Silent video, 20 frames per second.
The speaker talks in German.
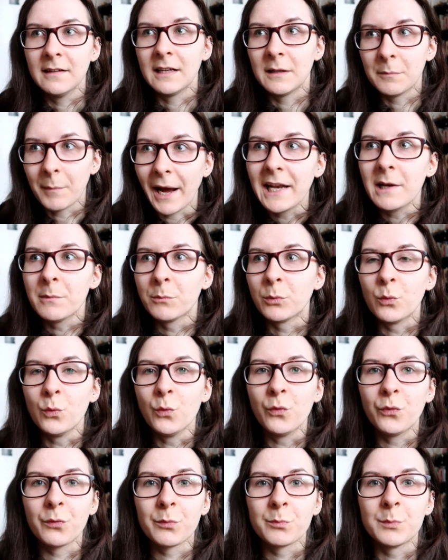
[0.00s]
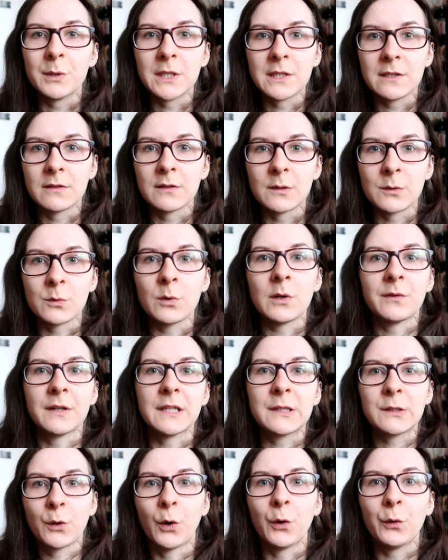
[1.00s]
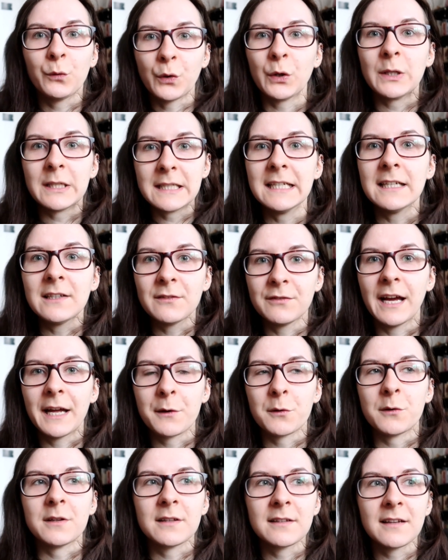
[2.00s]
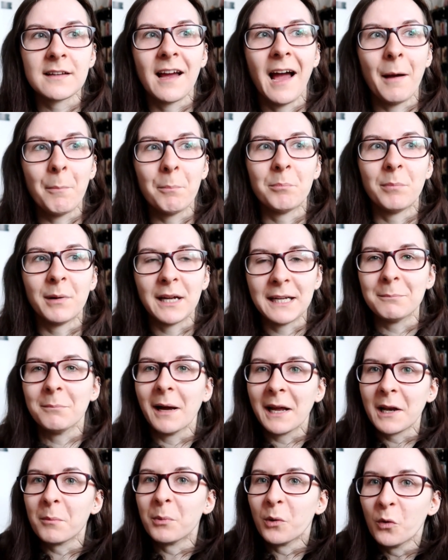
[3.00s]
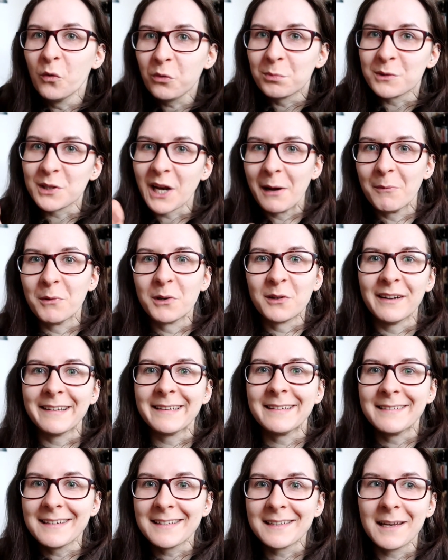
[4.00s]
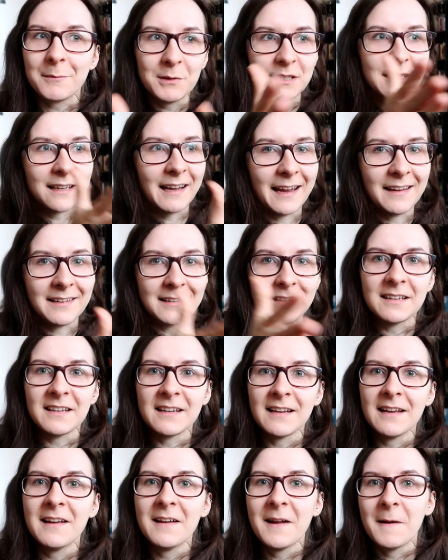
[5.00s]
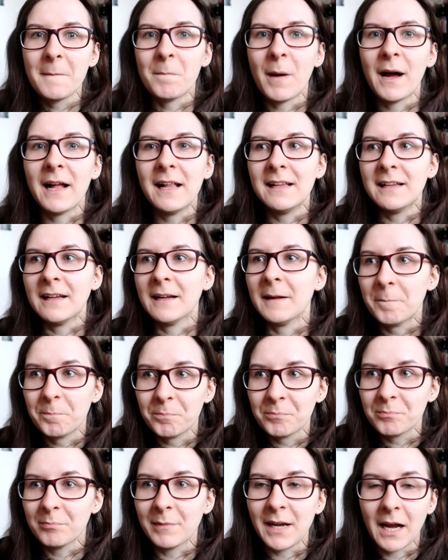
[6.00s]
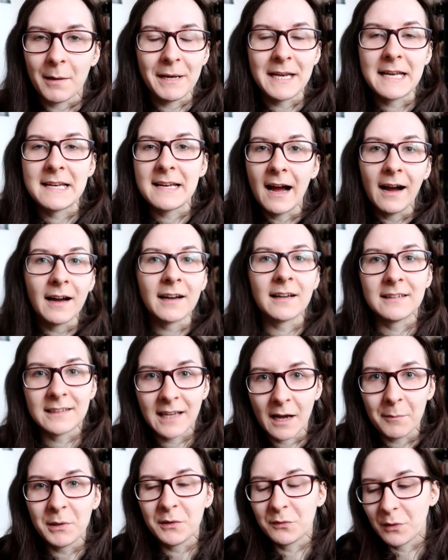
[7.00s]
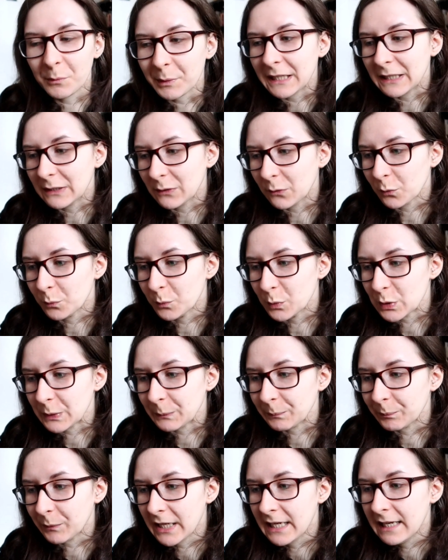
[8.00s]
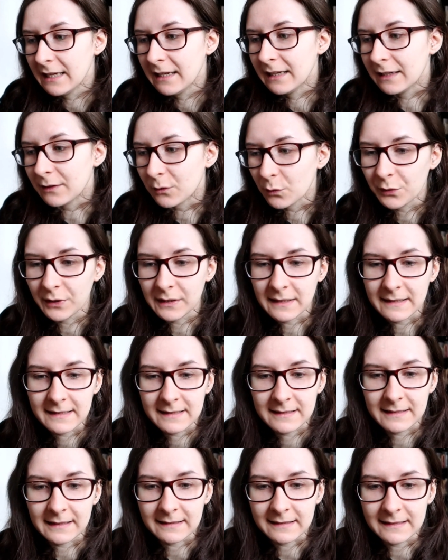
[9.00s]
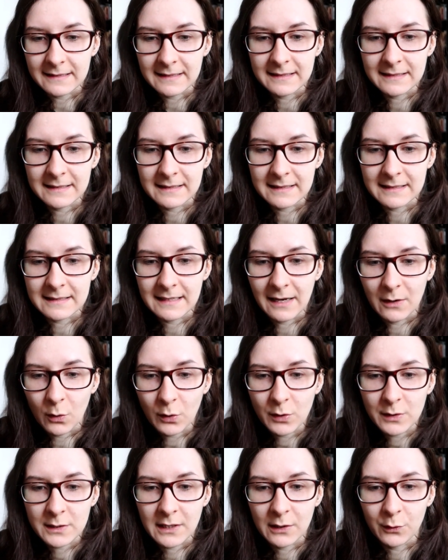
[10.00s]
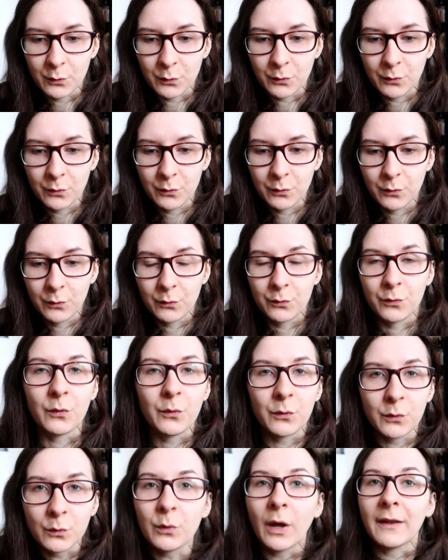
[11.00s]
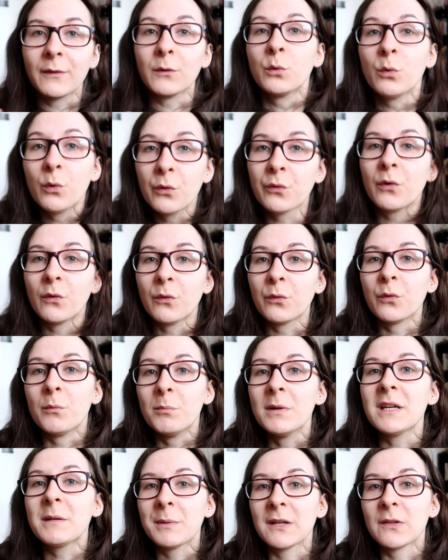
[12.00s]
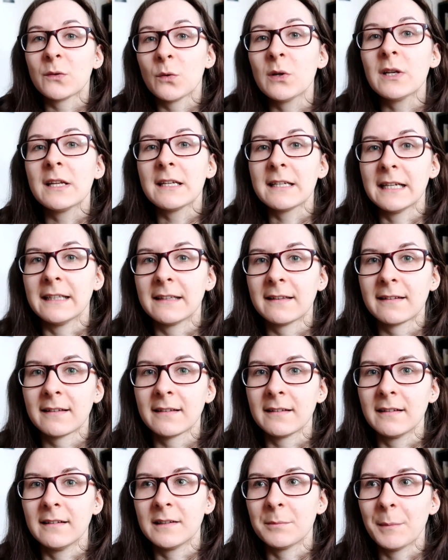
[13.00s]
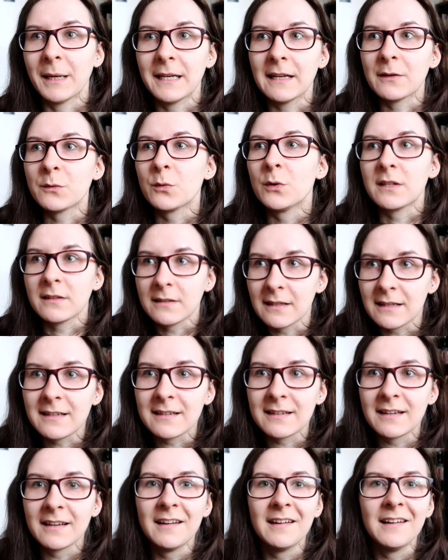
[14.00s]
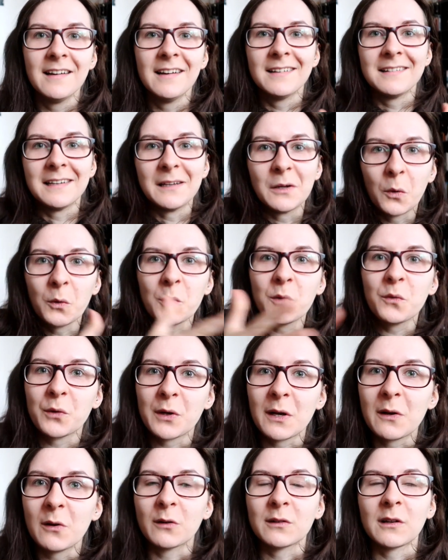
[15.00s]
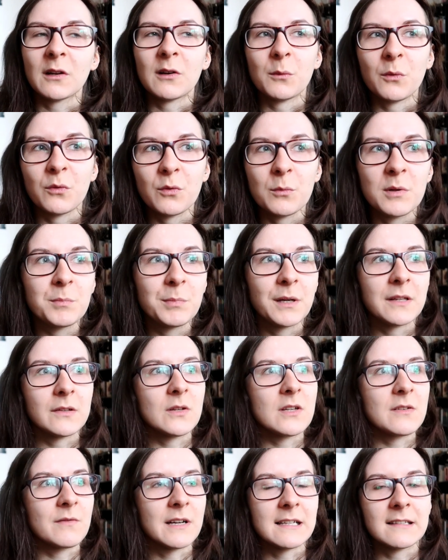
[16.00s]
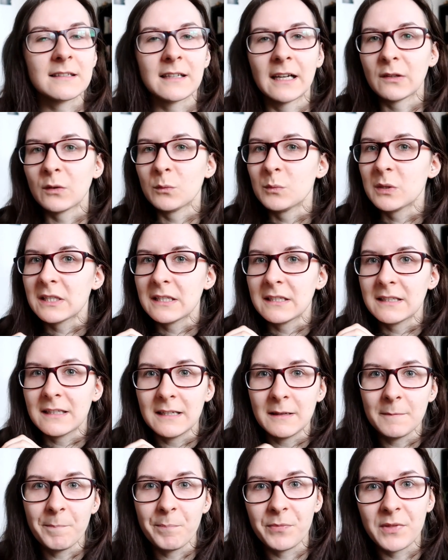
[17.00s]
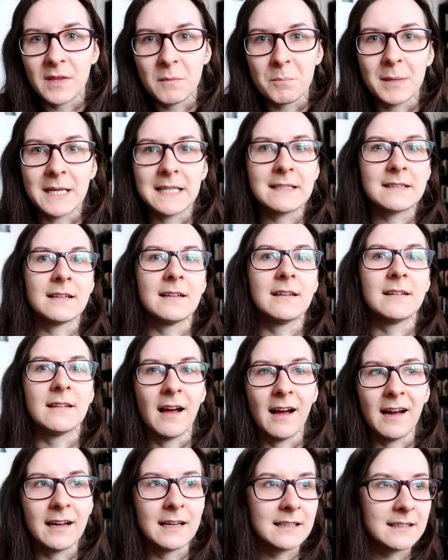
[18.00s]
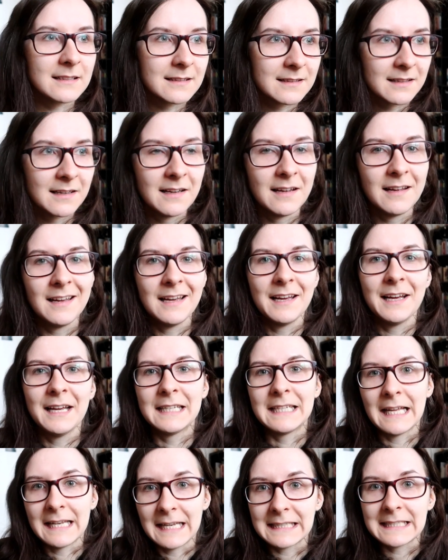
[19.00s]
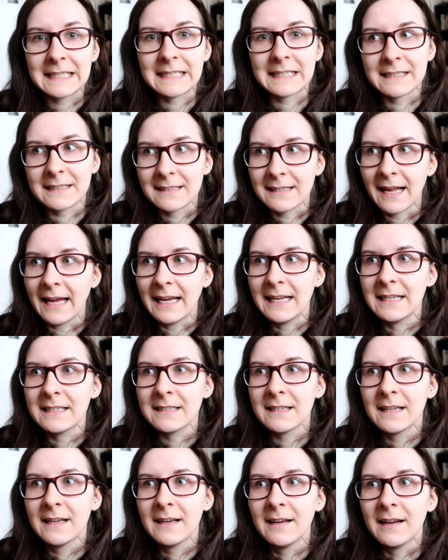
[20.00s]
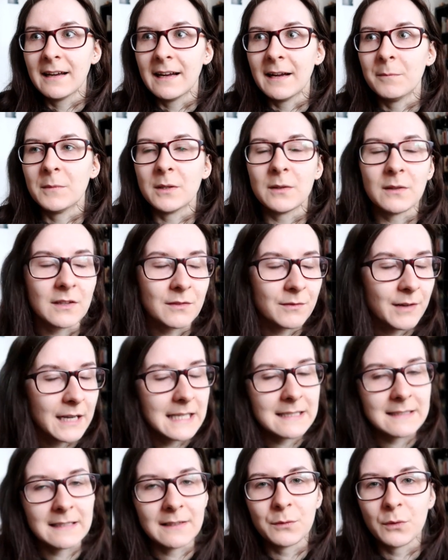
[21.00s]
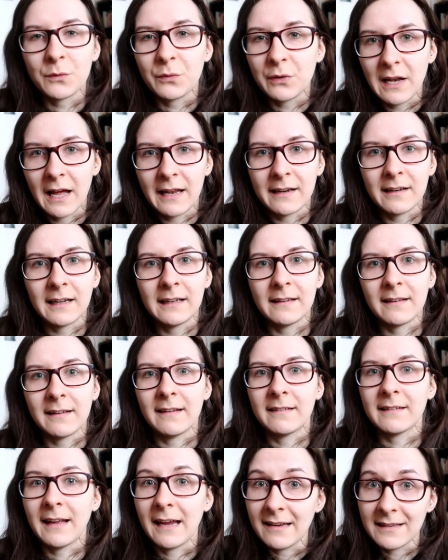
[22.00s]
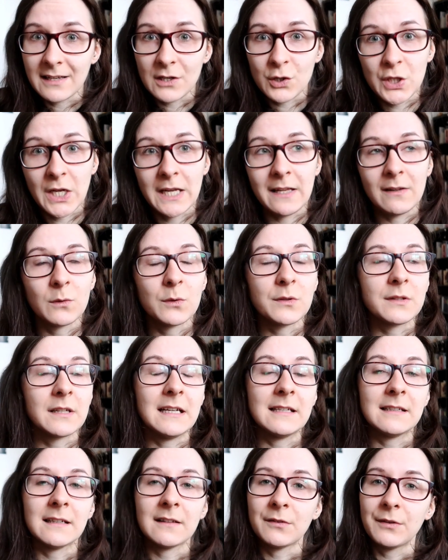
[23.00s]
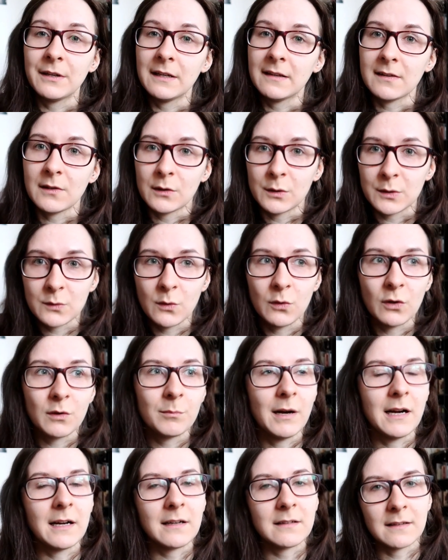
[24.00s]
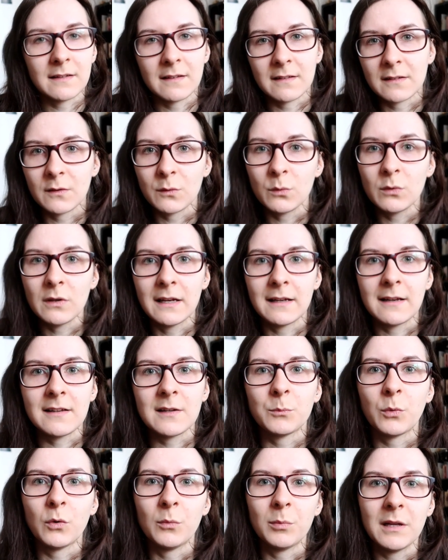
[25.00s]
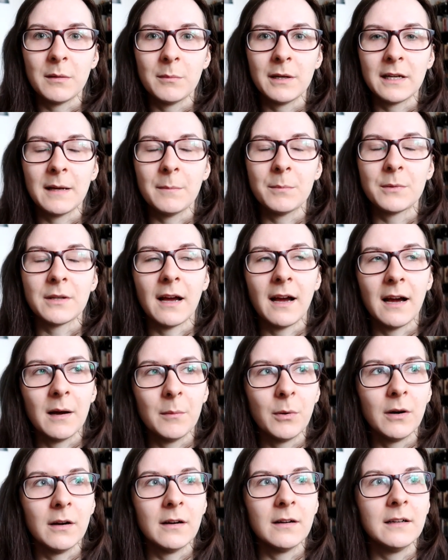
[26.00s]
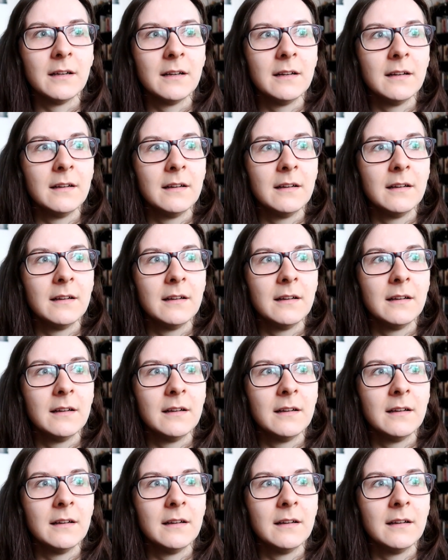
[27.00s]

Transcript: in meinem Beruf mit so etwas konfrontiert werde und ich habe bei meiner Berufsbeschreibung quasi nicht damit gerechnet, mal ähm, ja, meine Tage damit verbringen zu müssen. Insofern ist tatsächlich der Lockdown, für, also nur für, für mich persönlich jetzt, ich meine natürlich nicht den Grund für den Lockdown, aber für mich persönlich war das gerade so ein bisschen die, die beste Nachricht der letzten Zeit. Ähm, ich weiß, dass für viele andere jetzt erst recht der Stress losgeht, dass viele sich auch Sorgen machen, dass es gesundheitliche Probleme gibt, aber